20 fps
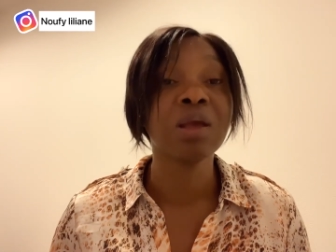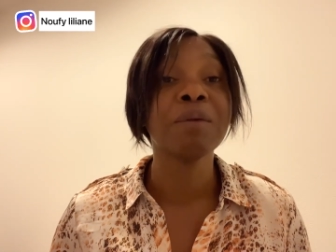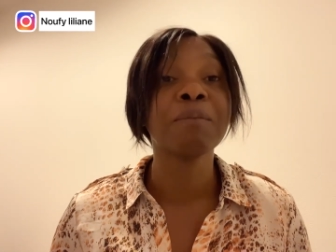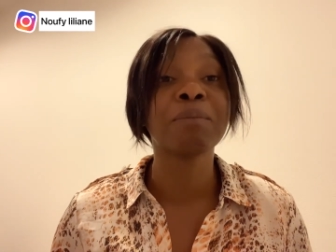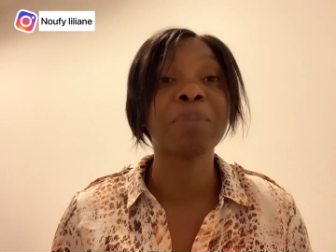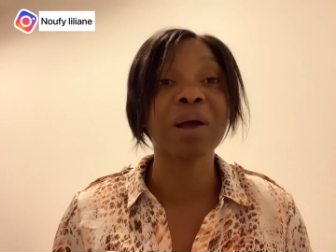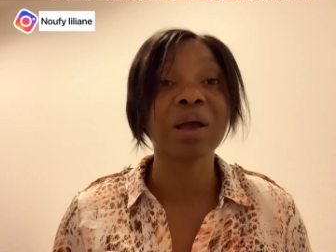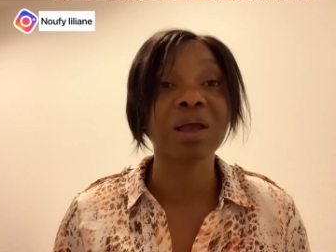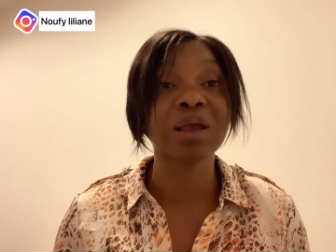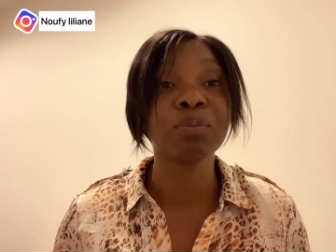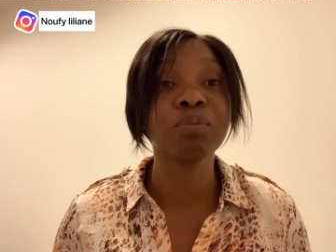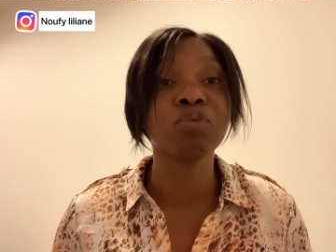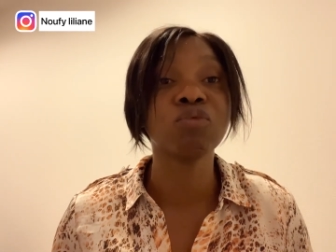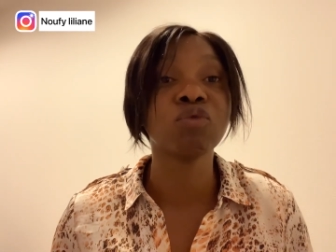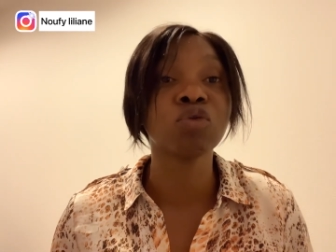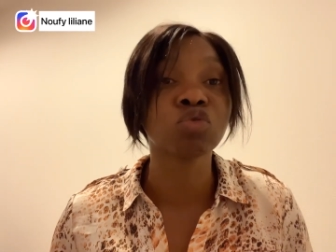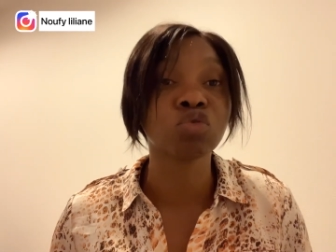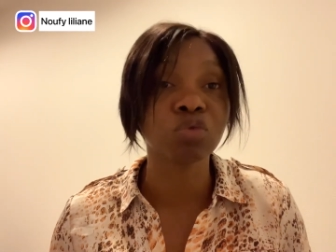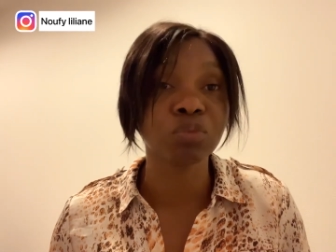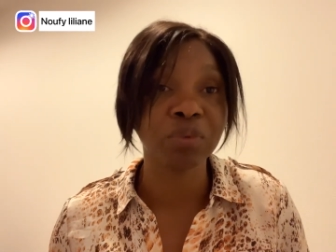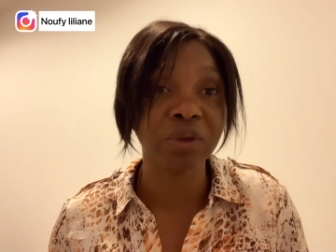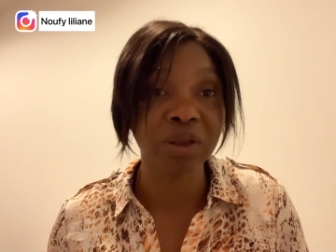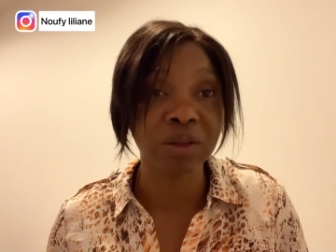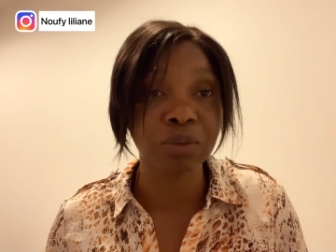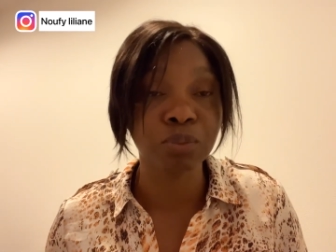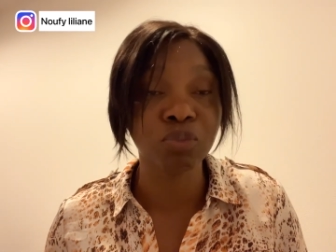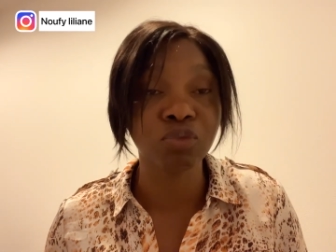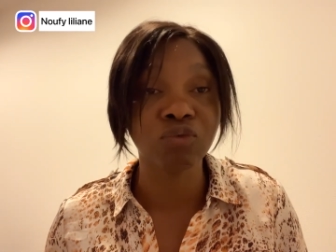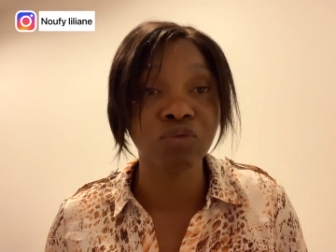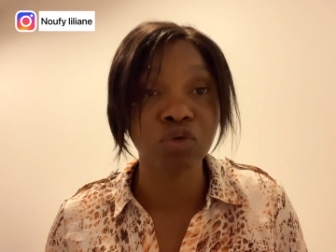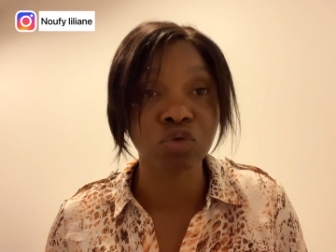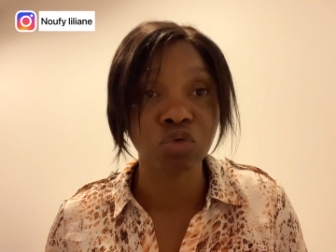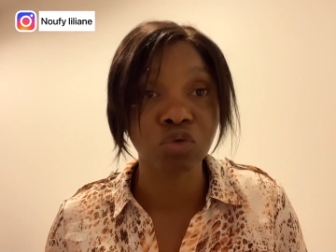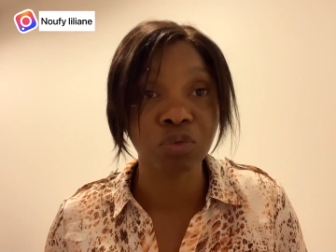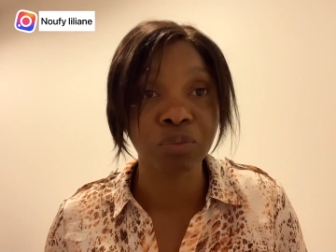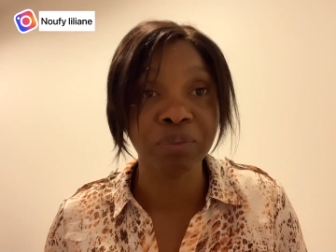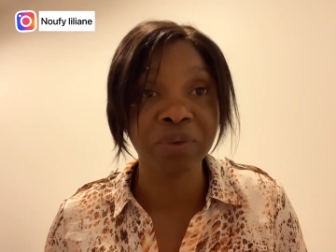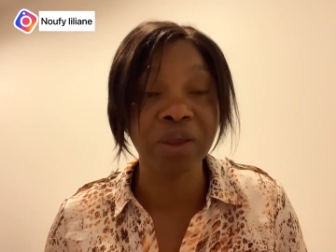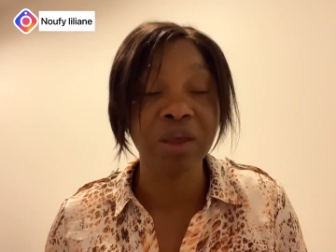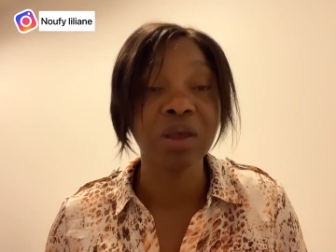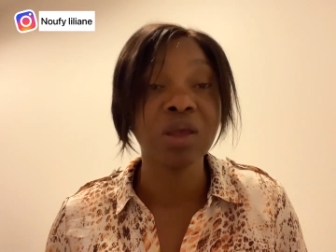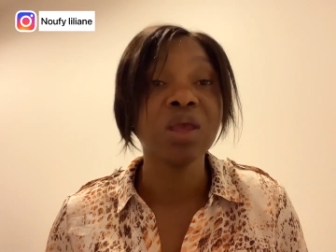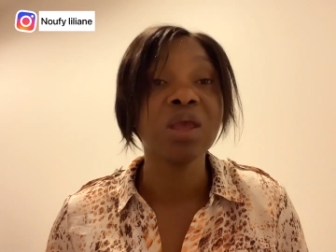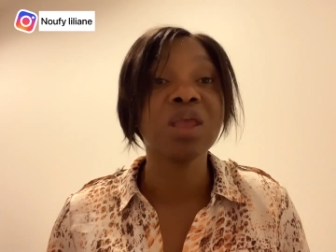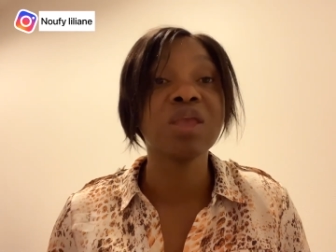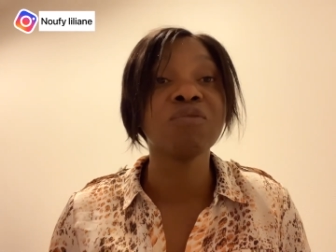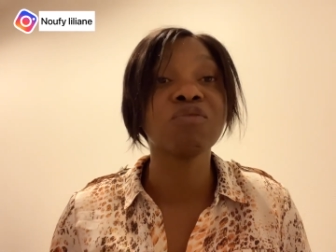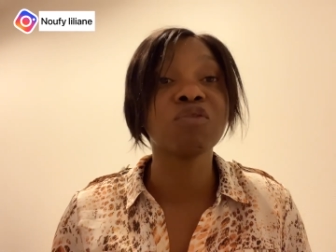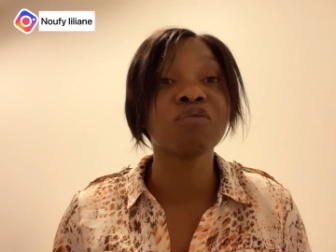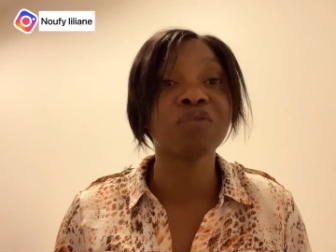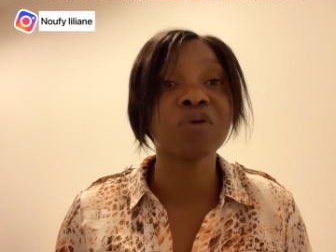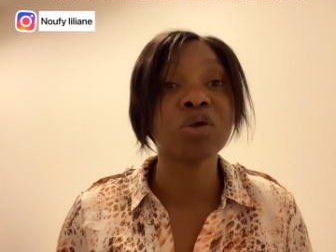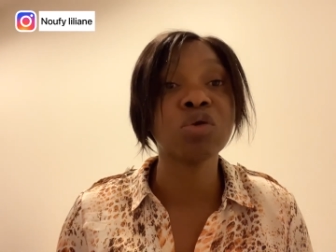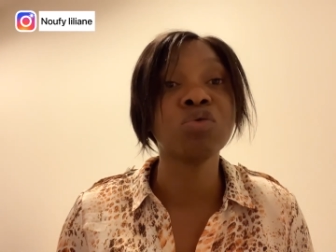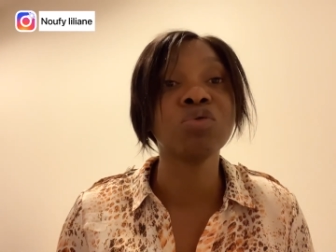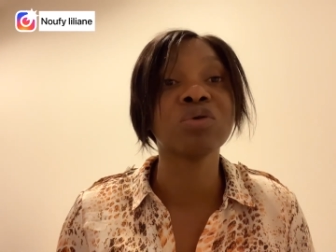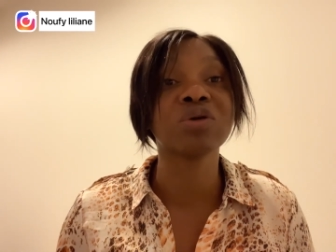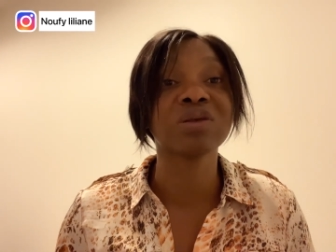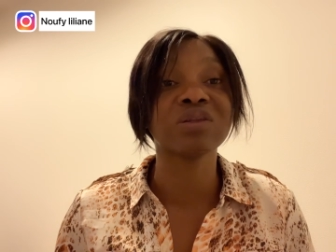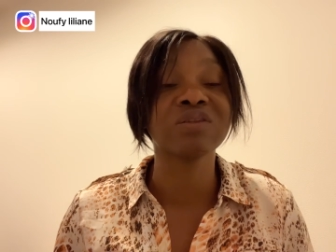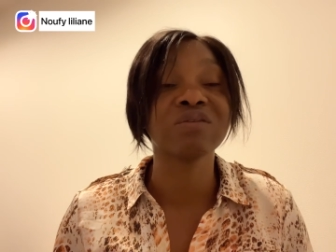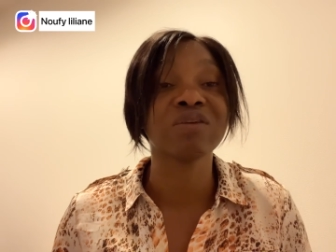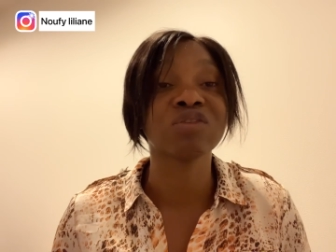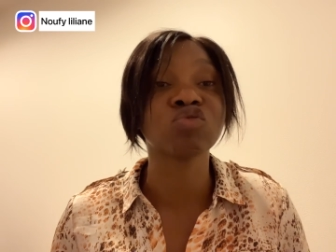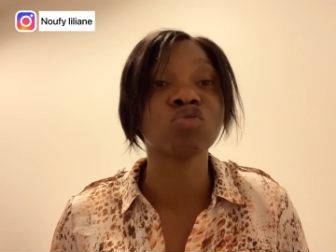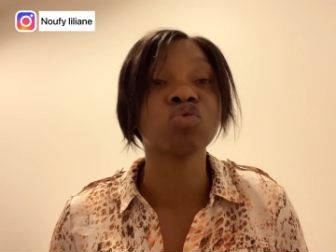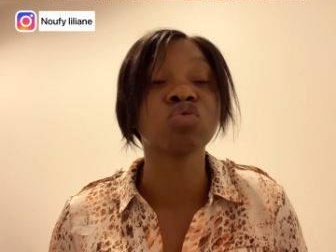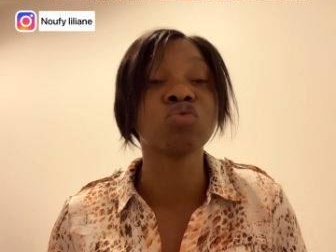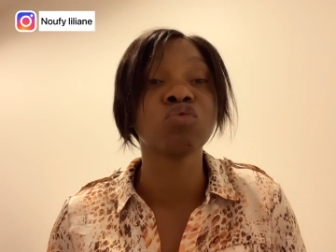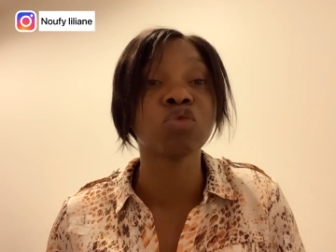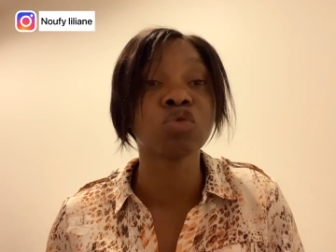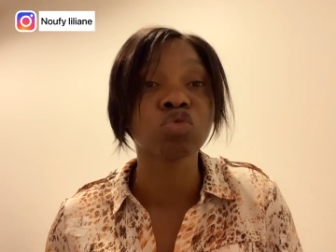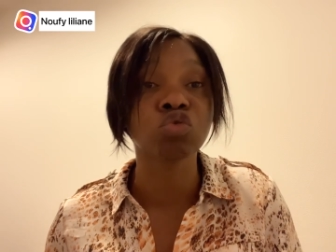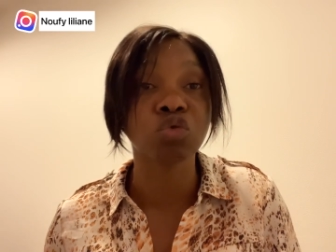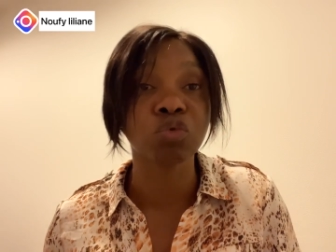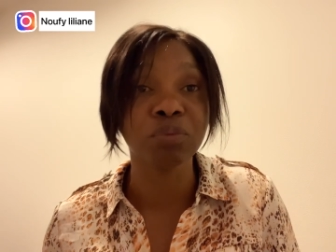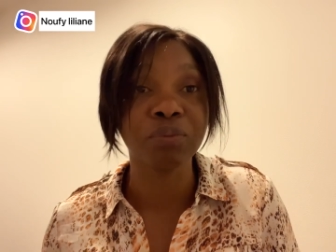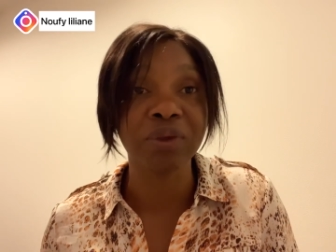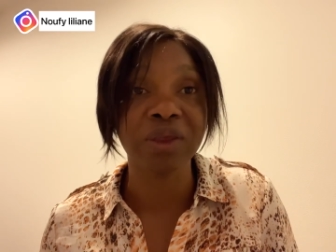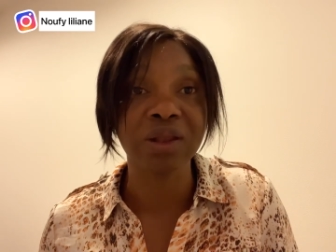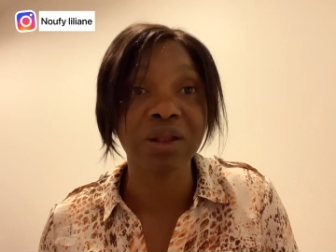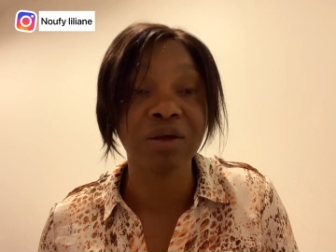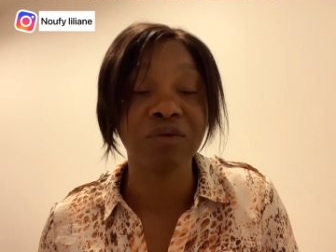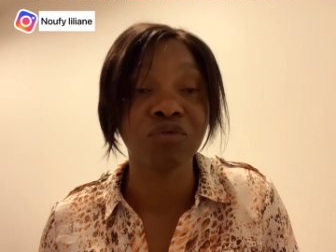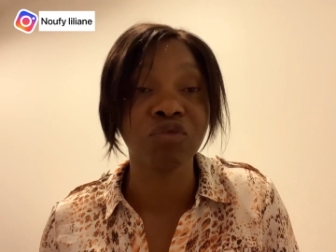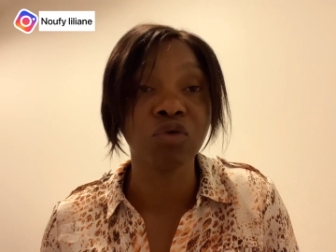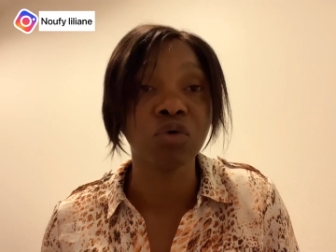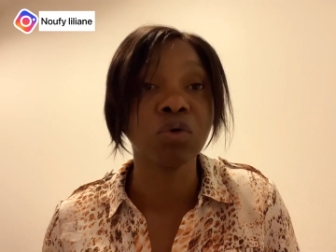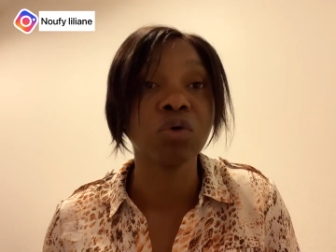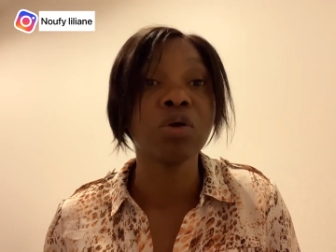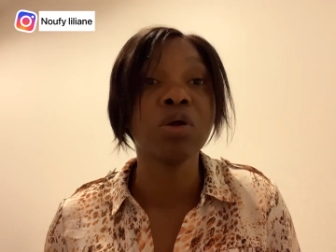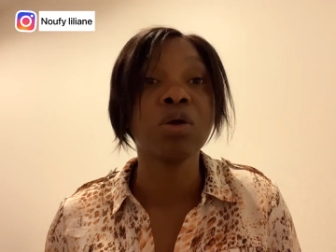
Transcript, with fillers: Pareil pour votre billet, pour votre billet. Il faut faire une réservation de votre billet d'avion.